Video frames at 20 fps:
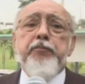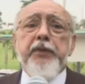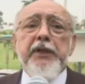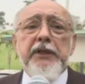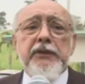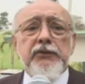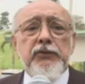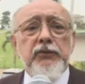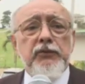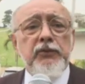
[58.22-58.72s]

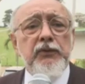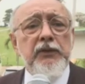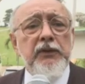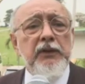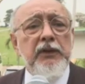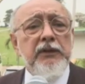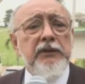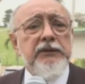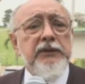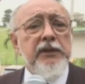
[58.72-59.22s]
preso
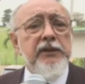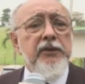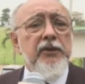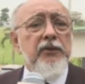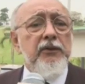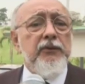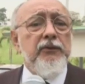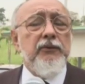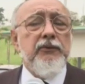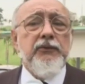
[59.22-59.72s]
el
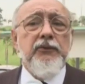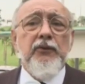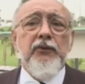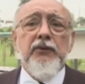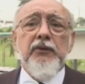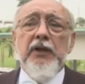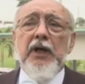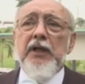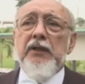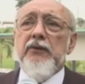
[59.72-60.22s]
señor doctor
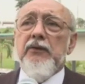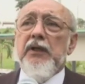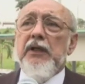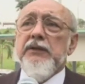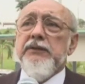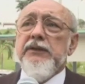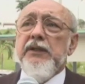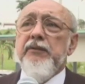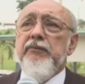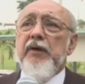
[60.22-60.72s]
Galo
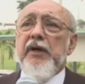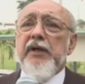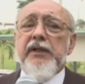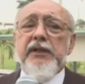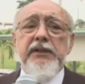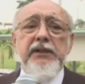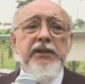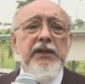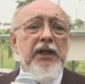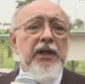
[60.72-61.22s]
Garcés
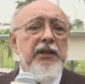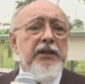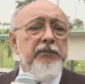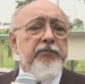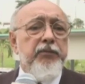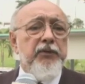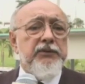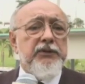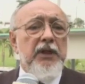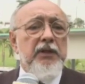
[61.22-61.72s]
Barriga y
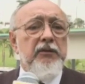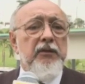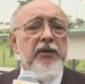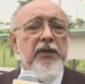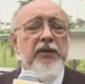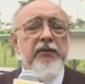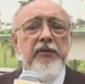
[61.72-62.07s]
después salió en